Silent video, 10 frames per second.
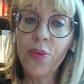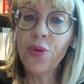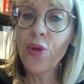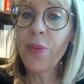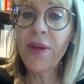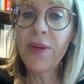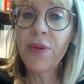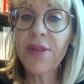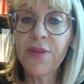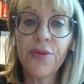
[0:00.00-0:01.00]
Union
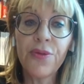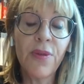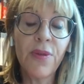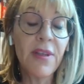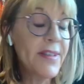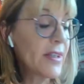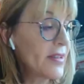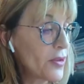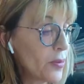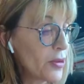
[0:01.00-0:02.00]
européenne, nous avons les
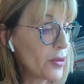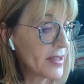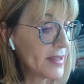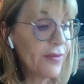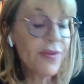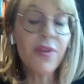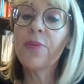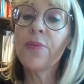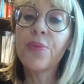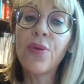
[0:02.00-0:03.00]
derniers objectifs,
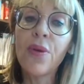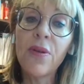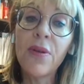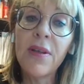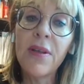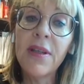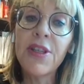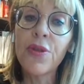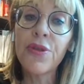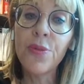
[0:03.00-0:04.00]
pour
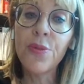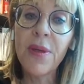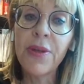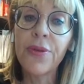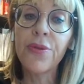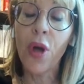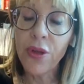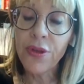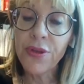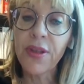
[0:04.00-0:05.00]
l'échange l'échéance
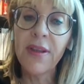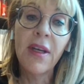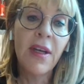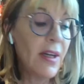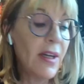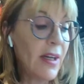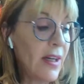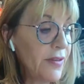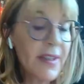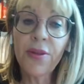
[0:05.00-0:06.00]
2030,
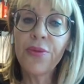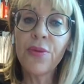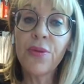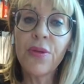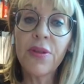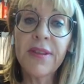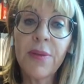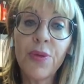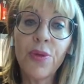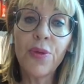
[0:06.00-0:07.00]
avec, donc en
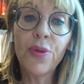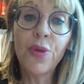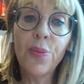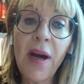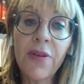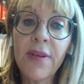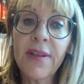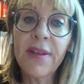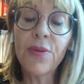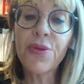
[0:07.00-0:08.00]
termes de, part
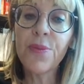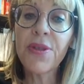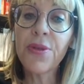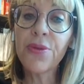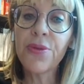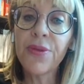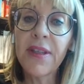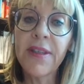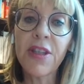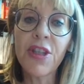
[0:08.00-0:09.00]
dans,
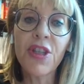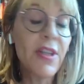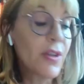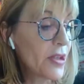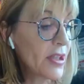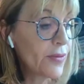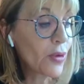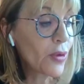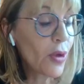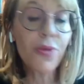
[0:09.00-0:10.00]
consommation, totale énergie un
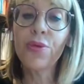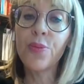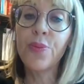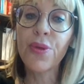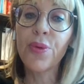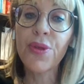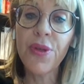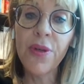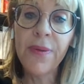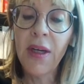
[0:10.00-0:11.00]
objectif de
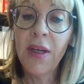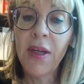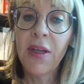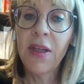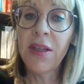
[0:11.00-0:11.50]
32%